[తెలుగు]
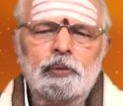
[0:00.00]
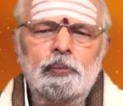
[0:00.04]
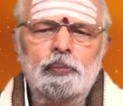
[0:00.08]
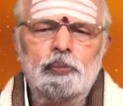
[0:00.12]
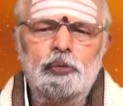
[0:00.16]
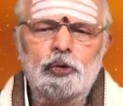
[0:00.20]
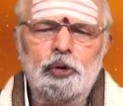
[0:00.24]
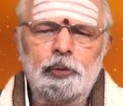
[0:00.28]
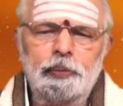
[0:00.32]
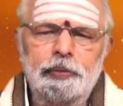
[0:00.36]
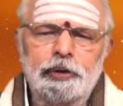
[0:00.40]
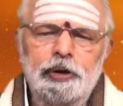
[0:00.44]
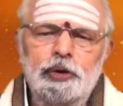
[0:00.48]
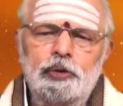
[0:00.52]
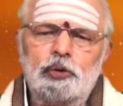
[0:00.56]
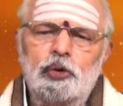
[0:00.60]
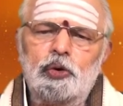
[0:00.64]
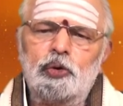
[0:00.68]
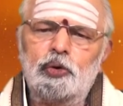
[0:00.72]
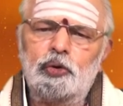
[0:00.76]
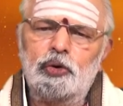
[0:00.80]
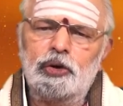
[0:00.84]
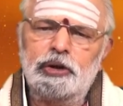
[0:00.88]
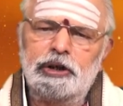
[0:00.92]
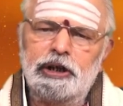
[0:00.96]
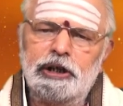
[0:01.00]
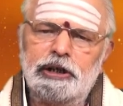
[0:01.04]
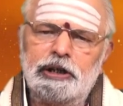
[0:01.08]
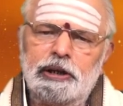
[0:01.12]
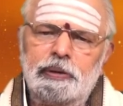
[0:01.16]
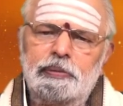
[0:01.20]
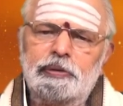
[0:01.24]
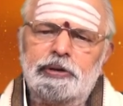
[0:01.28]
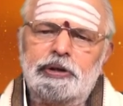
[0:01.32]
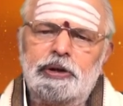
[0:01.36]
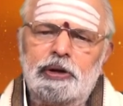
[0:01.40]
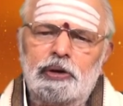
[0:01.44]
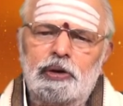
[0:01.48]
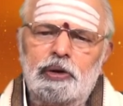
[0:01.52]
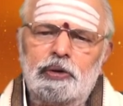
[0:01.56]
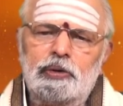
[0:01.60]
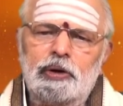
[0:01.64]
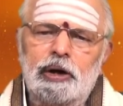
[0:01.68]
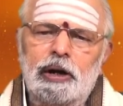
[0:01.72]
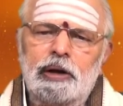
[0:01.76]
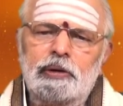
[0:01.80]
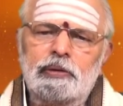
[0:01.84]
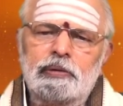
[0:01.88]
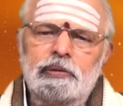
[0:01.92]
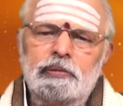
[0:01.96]
భూమిని కొనుగోలు చేసే విషయంలో
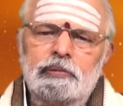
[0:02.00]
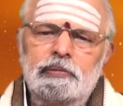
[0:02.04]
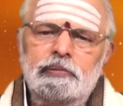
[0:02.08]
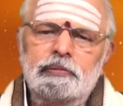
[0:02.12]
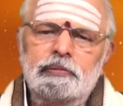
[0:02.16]
కూడాను